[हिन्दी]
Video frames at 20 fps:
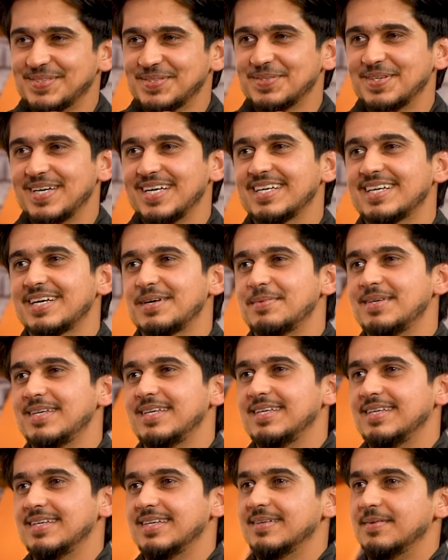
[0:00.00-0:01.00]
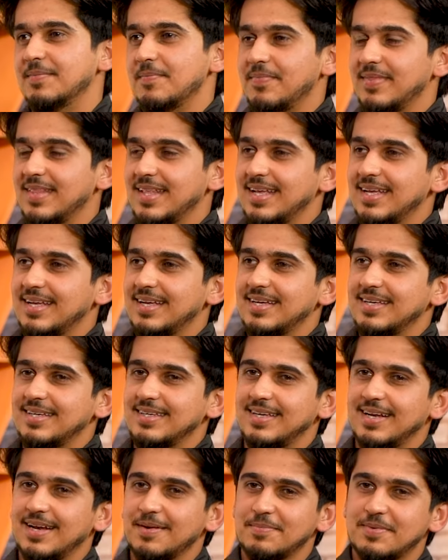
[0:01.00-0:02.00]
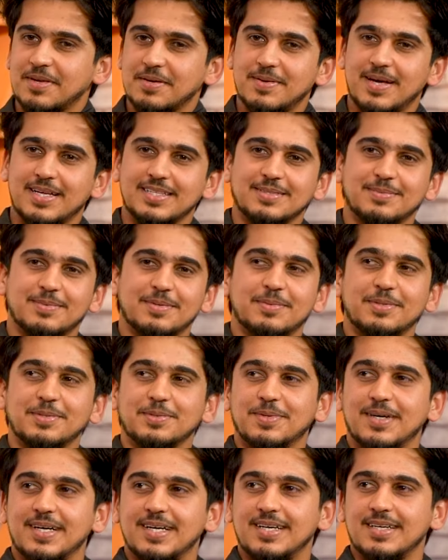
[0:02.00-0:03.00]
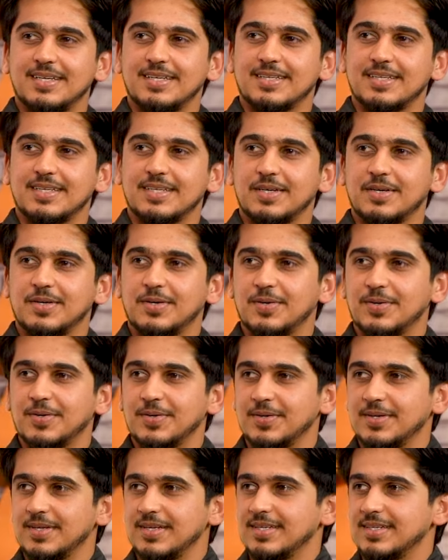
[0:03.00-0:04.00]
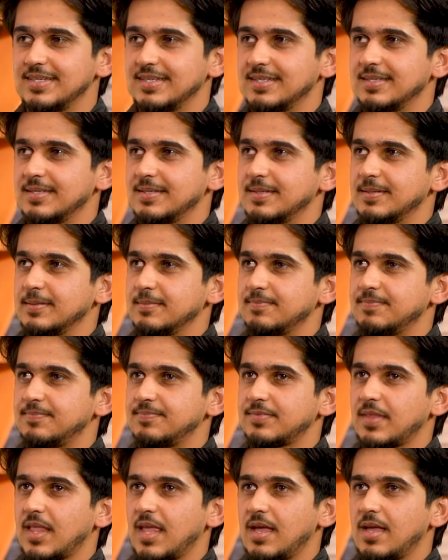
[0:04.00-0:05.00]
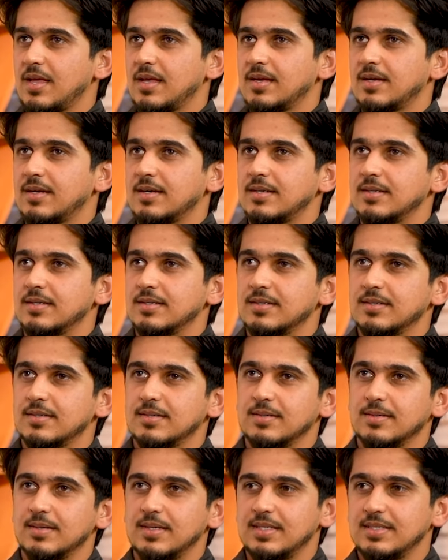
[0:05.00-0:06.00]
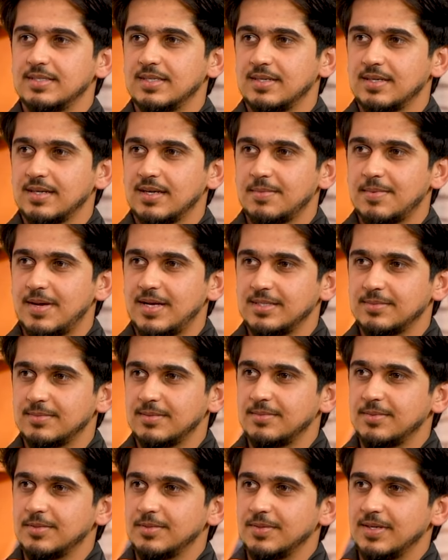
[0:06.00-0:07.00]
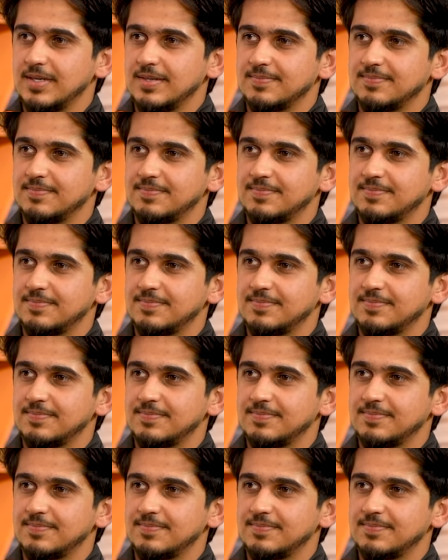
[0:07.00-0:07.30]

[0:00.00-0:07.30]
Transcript: में हुआ है कभी क्लब के मैच में भी हुआ है हम्म। और रीजन के मैच में भी हुआ है